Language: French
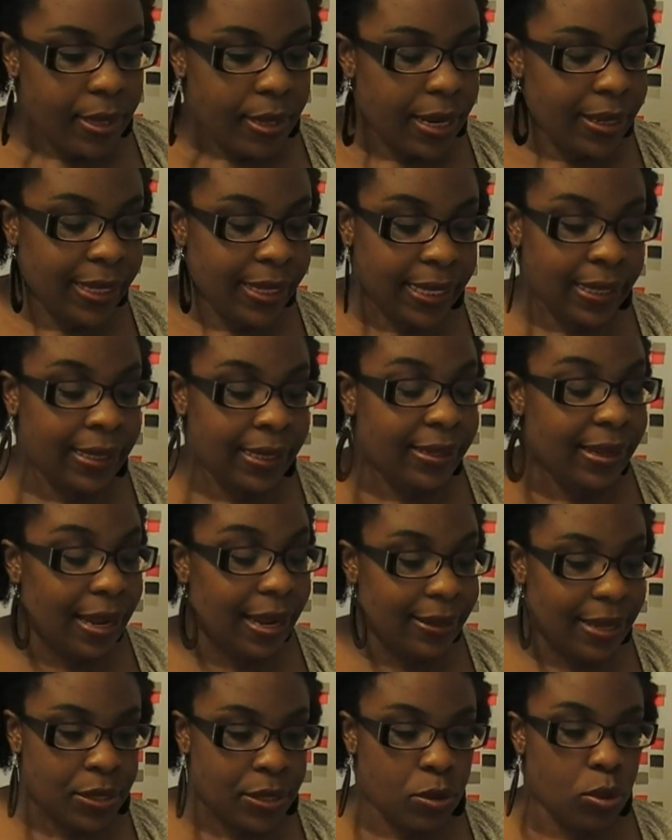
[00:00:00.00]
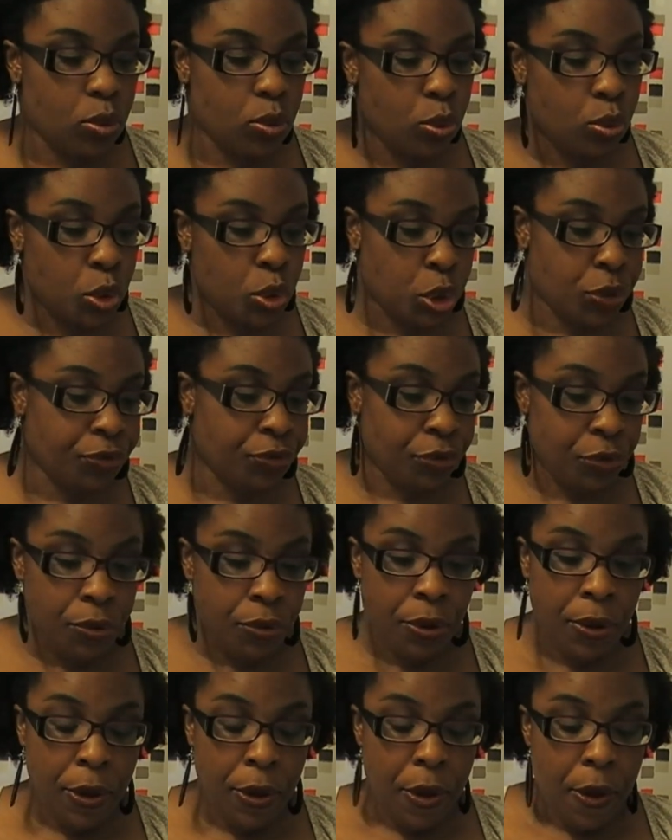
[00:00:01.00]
l'hydratation la, de nos cheveux.